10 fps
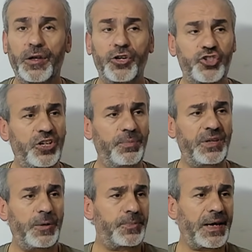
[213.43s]
şimdi
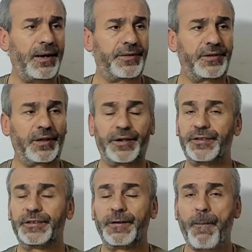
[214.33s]
iptal ettiler.
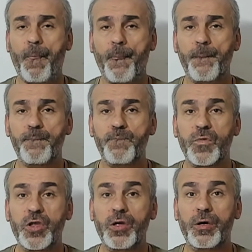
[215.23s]

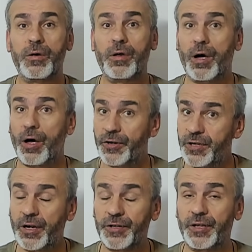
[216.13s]
Ya
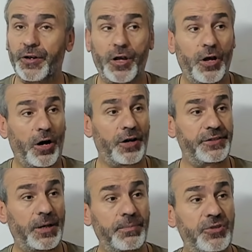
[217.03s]
hakikaten
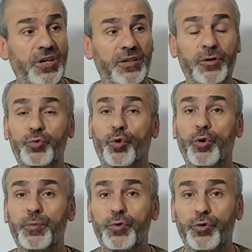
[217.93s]
adam kendi
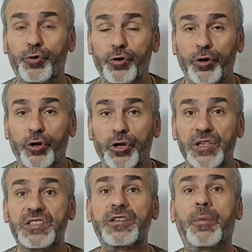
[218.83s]
doğum gününü
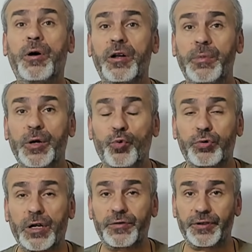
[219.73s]
İslam alemine
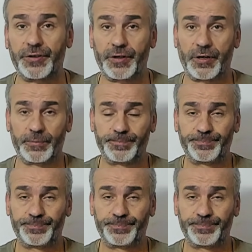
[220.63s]
kutlattırdı ya.
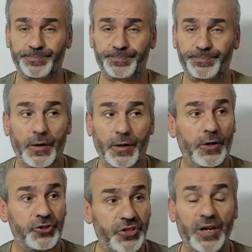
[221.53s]

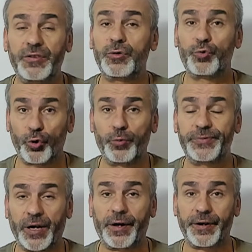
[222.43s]
Kendi doğum
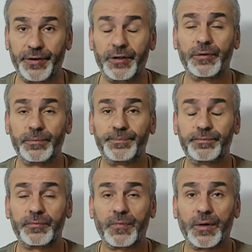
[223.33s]
tarihini
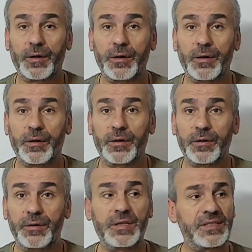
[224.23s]

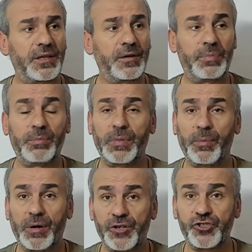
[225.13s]
Nisan'ın bilmem
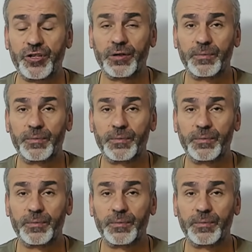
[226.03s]
kaçı